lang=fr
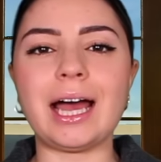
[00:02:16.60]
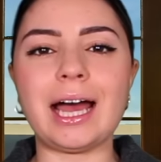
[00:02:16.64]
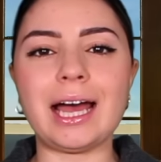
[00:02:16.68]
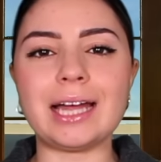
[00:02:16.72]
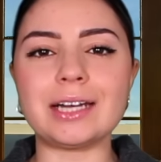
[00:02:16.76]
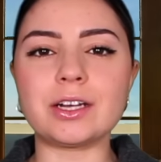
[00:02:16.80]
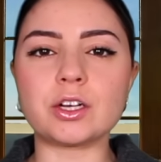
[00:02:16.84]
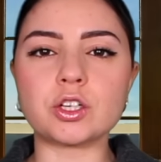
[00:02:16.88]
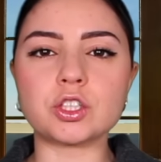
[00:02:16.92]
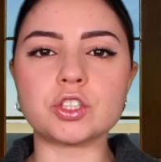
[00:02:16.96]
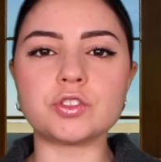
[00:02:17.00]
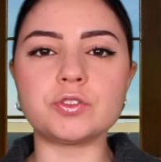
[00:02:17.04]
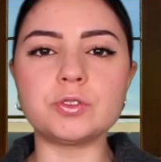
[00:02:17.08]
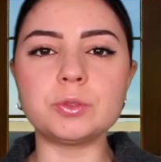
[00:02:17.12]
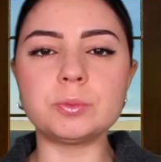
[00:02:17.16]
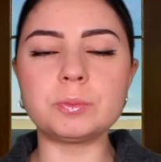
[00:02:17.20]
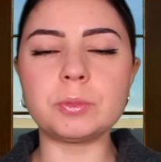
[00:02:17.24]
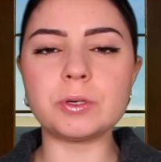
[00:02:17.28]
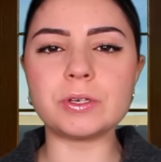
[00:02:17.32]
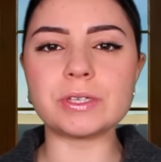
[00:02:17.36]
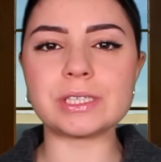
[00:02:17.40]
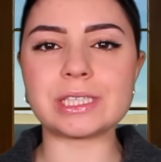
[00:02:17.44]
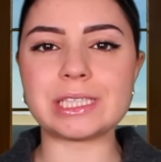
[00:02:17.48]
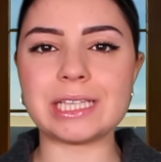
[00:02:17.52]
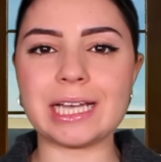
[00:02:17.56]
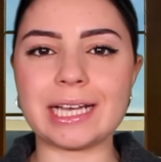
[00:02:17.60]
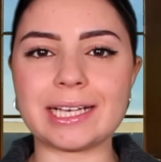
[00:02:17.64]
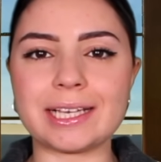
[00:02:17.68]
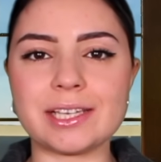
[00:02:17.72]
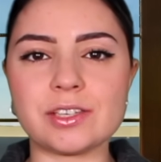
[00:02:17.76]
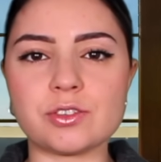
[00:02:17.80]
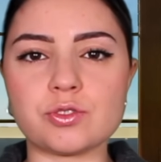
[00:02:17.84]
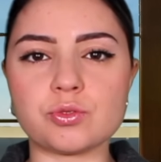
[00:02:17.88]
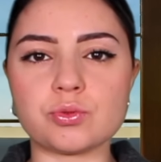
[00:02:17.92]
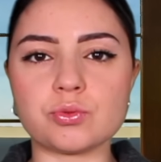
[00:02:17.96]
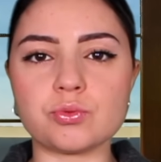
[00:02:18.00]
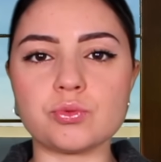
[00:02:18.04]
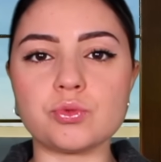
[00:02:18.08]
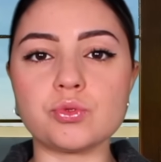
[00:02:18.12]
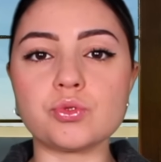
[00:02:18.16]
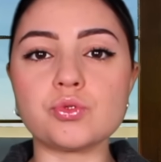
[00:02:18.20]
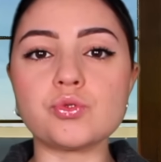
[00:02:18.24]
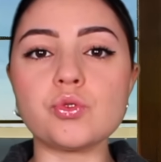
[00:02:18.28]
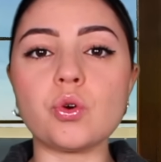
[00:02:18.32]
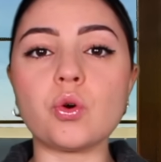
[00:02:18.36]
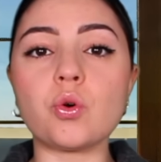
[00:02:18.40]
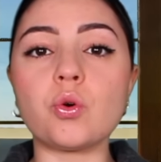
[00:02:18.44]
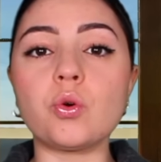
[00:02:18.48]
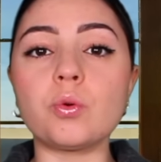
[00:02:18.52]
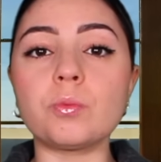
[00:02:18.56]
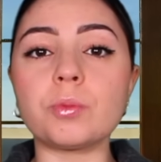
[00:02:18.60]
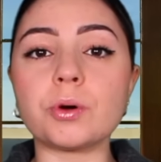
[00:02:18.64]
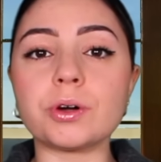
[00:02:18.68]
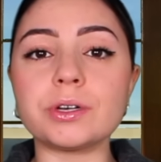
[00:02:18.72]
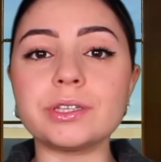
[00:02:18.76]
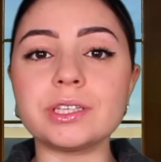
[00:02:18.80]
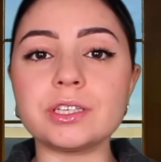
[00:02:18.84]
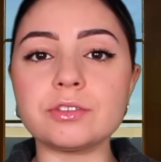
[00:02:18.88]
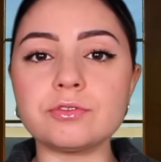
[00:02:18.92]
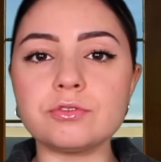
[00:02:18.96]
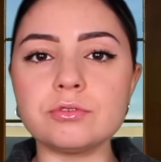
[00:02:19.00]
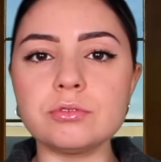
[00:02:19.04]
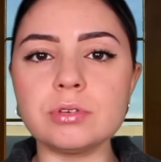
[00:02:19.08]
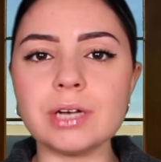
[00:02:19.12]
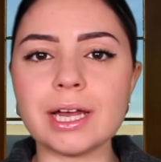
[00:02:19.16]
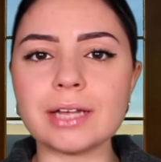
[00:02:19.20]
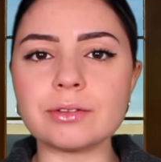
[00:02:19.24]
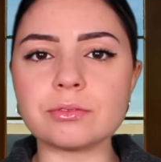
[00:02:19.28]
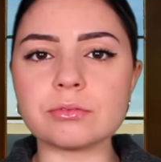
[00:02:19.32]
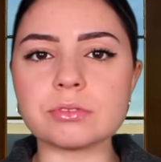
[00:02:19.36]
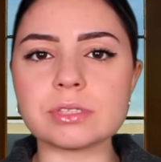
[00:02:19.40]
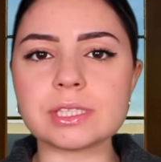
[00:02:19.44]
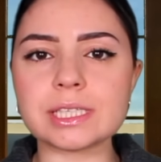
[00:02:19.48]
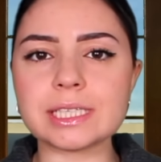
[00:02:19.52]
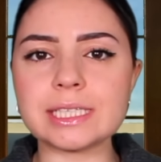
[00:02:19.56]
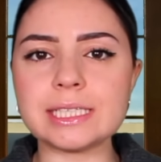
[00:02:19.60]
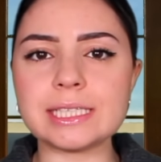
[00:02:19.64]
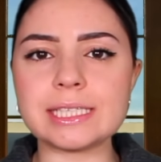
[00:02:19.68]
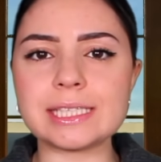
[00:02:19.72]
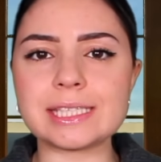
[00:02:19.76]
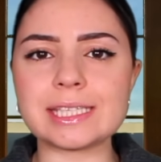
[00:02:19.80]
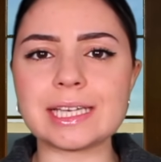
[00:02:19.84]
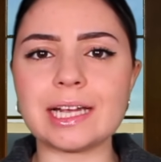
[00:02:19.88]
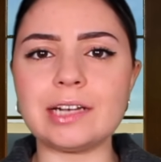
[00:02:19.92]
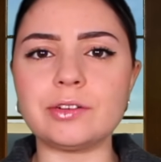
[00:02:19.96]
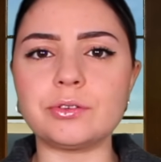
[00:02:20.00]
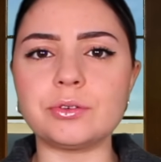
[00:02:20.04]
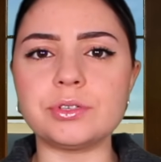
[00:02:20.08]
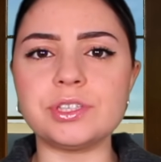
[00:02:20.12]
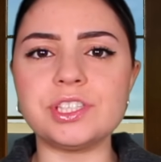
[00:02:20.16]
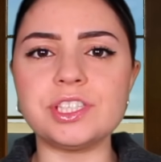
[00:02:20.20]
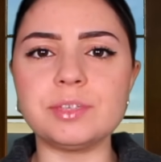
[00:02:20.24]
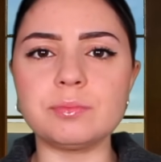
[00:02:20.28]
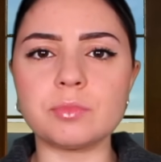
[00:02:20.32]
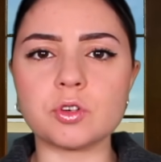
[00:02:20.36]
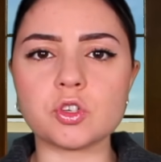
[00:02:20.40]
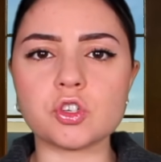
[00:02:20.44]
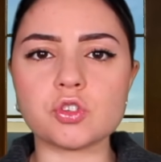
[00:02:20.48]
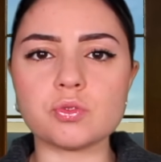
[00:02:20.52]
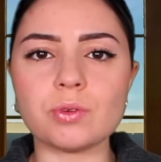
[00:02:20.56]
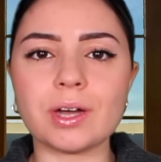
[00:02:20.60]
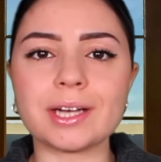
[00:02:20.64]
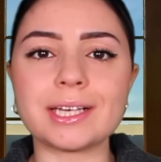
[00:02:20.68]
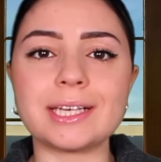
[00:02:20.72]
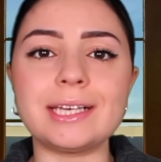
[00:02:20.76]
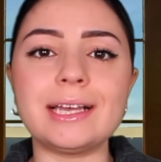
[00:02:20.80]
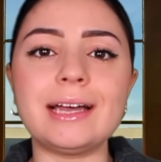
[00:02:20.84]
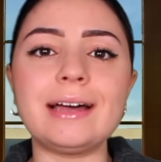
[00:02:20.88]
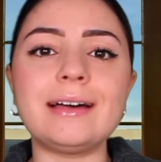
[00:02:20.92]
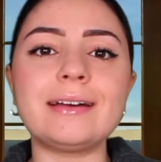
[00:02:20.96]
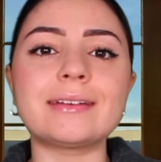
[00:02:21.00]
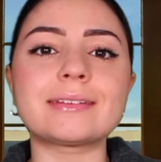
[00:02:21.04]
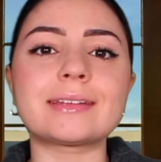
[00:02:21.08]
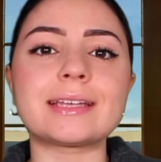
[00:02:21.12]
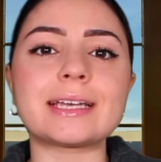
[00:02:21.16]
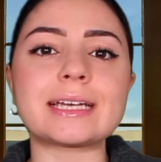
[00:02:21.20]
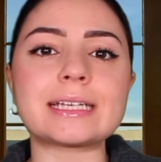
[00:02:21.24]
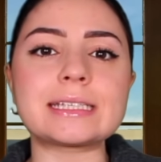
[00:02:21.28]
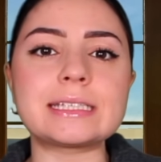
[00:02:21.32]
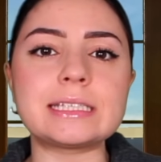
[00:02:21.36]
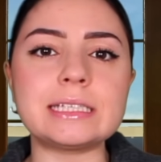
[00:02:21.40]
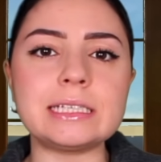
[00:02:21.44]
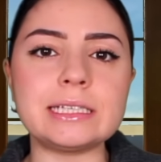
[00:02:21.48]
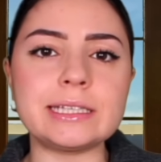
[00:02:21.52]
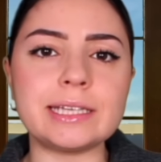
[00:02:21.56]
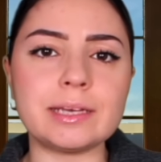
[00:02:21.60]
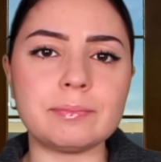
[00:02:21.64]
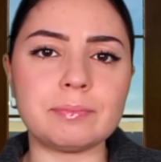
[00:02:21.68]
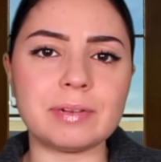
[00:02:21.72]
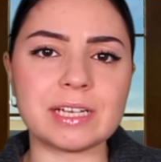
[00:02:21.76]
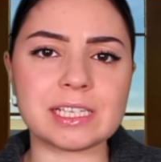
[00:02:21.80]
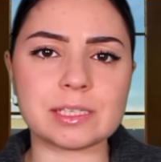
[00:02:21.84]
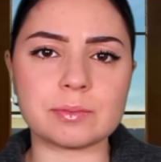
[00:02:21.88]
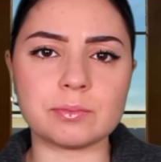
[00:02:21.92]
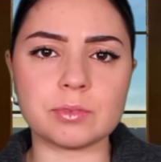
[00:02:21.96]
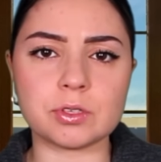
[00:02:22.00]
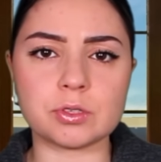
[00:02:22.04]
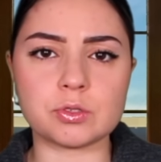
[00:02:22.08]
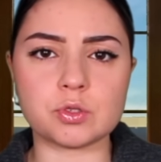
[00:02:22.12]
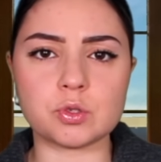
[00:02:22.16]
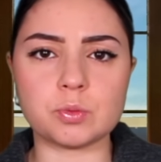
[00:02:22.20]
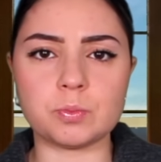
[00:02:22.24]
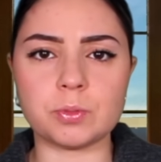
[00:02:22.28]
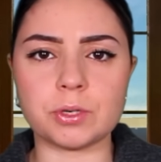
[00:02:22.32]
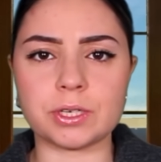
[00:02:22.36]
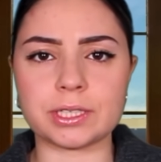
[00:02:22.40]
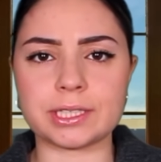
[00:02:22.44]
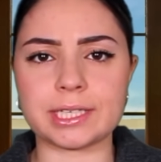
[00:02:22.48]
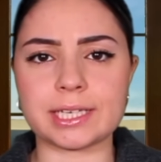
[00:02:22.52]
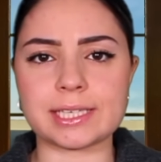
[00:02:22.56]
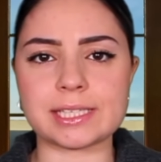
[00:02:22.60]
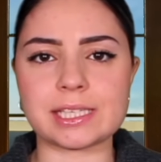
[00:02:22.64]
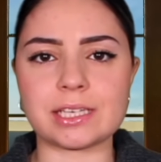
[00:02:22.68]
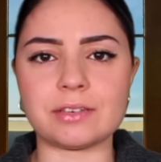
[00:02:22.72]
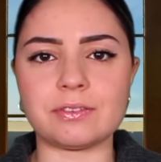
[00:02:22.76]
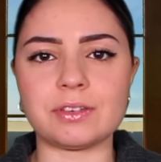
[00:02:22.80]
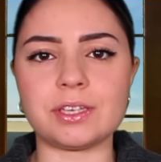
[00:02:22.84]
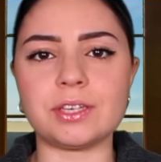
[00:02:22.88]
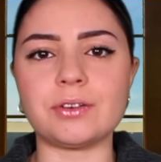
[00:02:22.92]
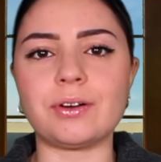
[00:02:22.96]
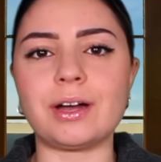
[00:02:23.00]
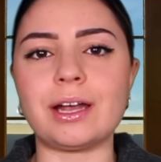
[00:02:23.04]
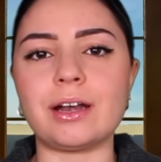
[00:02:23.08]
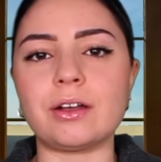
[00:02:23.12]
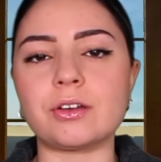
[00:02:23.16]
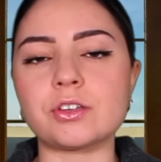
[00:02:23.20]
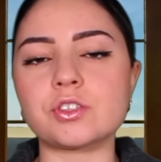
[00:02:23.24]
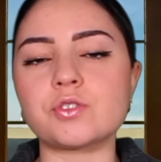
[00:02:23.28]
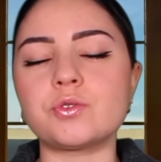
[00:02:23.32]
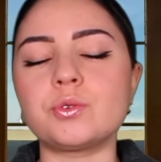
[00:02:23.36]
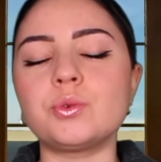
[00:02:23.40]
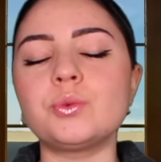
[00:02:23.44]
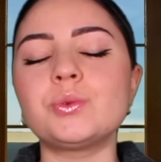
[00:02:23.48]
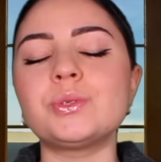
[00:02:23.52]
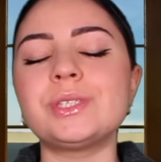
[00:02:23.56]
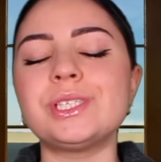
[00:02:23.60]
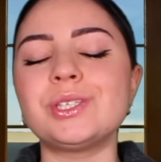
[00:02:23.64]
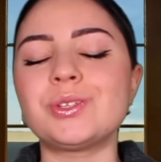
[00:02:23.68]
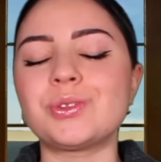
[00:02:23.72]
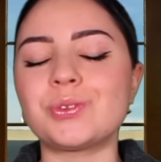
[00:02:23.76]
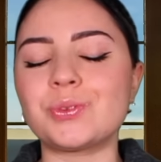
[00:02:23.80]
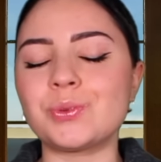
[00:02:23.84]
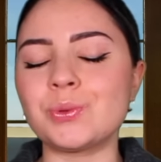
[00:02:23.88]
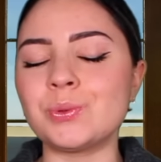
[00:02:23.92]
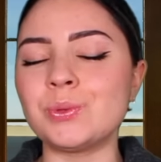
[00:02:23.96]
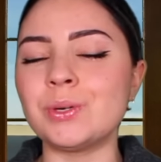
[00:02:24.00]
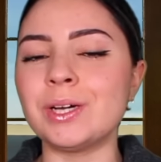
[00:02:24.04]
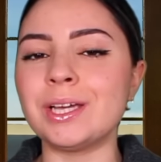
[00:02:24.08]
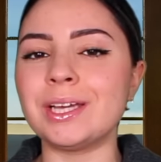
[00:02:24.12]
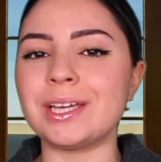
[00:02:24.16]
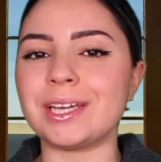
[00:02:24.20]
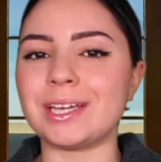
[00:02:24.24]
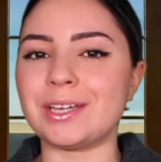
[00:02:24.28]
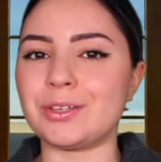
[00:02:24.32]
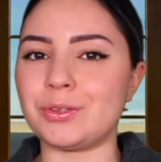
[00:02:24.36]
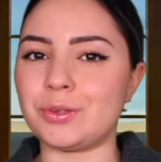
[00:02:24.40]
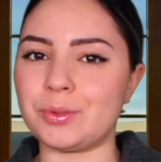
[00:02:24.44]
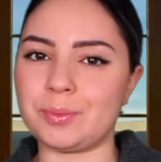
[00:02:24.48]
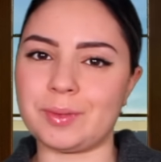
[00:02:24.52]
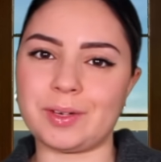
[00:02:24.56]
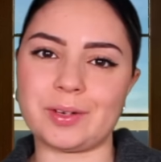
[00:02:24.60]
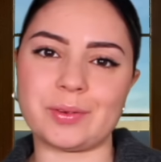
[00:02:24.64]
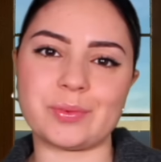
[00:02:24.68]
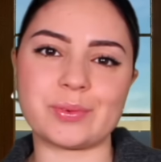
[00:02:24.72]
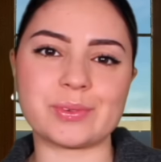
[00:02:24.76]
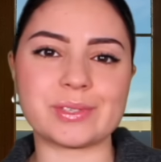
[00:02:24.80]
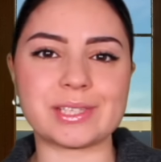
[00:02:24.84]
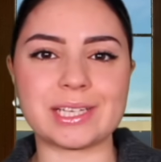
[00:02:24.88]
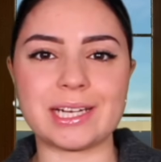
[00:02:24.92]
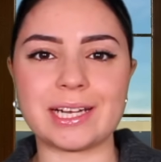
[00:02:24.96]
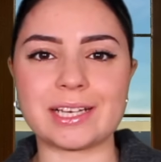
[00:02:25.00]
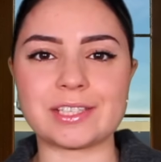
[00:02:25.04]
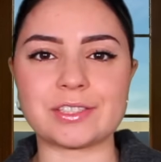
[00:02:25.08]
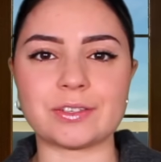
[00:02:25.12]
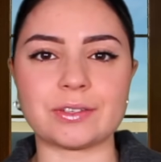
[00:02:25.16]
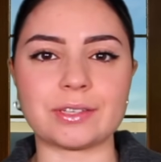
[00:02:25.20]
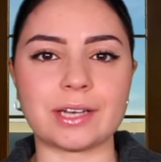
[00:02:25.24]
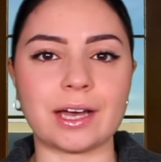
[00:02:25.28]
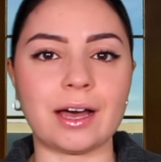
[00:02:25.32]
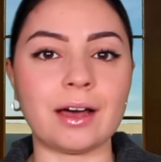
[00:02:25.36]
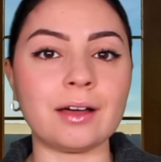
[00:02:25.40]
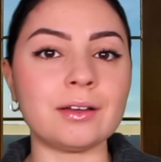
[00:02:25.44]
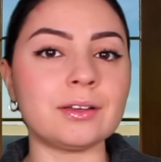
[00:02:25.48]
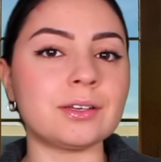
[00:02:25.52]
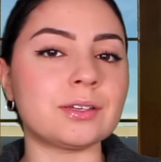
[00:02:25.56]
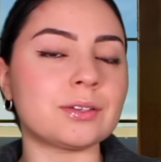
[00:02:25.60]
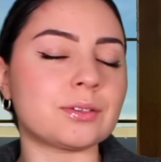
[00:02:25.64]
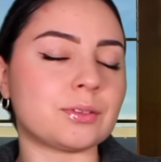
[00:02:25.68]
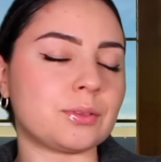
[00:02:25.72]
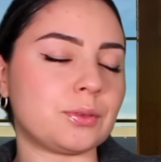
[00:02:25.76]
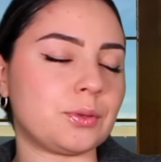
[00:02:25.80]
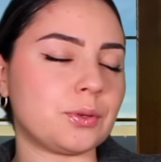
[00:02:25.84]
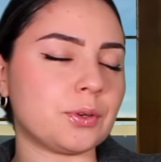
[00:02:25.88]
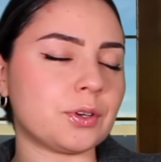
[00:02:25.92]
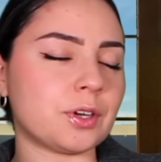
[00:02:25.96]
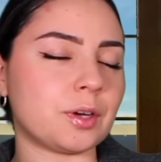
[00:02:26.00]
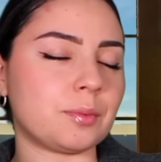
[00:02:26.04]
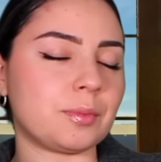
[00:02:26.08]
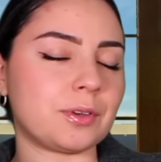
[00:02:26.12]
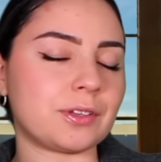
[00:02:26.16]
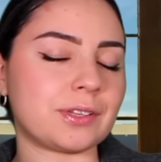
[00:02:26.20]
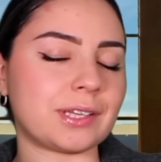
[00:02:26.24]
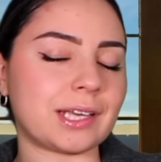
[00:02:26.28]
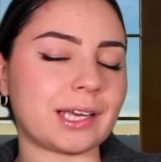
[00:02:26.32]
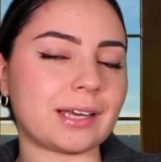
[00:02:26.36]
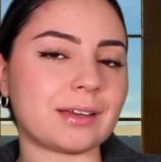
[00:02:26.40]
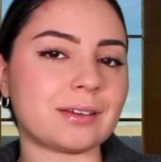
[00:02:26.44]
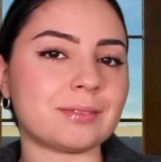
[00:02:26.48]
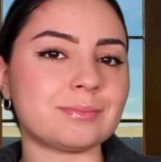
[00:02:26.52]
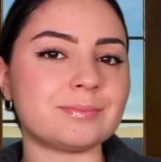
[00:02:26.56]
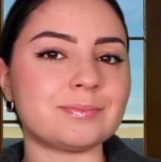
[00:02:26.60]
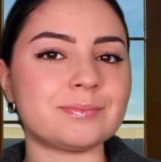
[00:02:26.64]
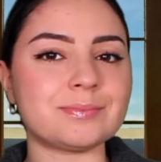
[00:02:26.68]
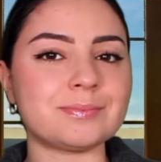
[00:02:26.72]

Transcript: Alors je vous pose la question du jour, comprenez-vous l'annonce initiale de dimanche soir qui interdit le déplacement de supporters sévillants à Lens Vous nous dites tout et demain on sélectionnera commentaires.